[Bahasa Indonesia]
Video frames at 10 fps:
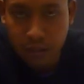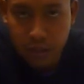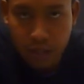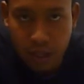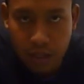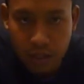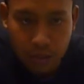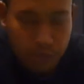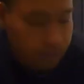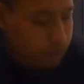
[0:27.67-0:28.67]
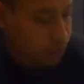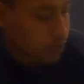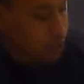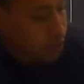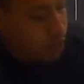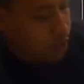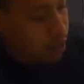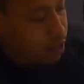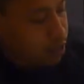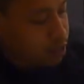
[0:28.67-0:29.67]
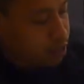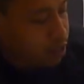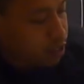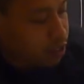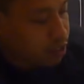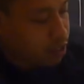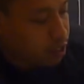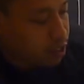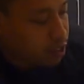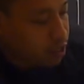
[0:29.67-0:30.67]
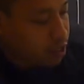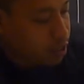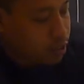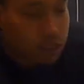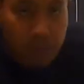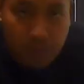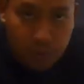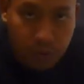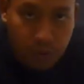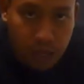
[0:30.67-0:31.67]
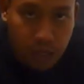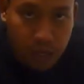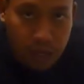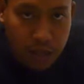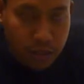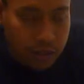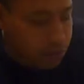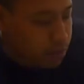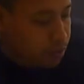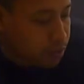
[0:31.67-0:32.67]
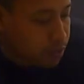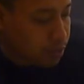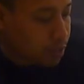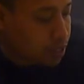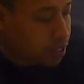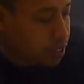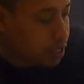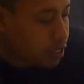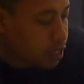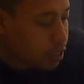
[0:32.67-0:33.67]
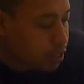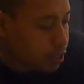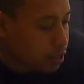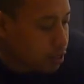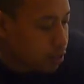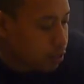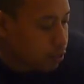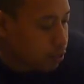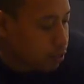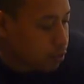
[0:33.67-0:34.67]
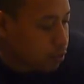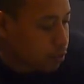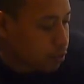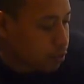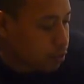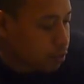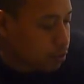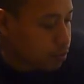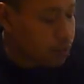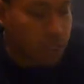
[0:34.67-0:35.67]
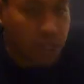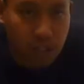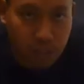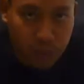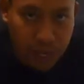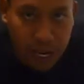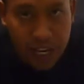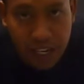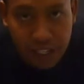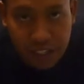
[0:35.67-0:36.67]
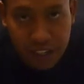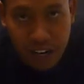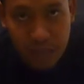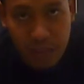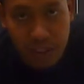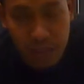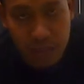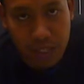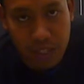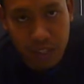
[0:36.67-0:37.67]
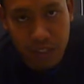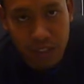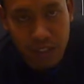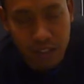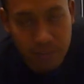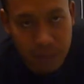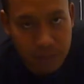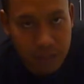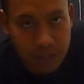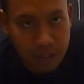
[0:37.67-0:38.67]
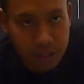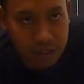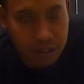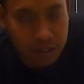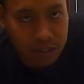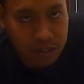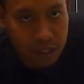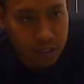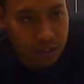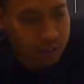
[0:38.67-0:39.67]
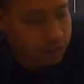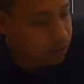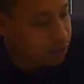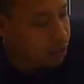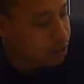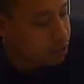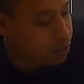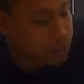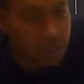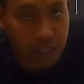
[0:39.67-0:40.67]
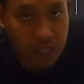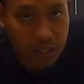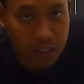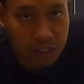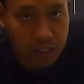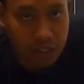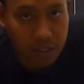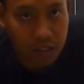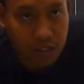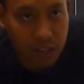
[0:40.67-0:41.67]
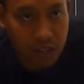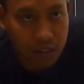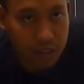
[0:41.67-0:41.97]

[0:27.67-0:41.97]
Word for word: ya mungkin ada sedikit sedikit tips untuk anda bagaimana caranya untuk menjaga supaya air yang di dalam tetap steril, tetap aman dan tetap higienis ya tidak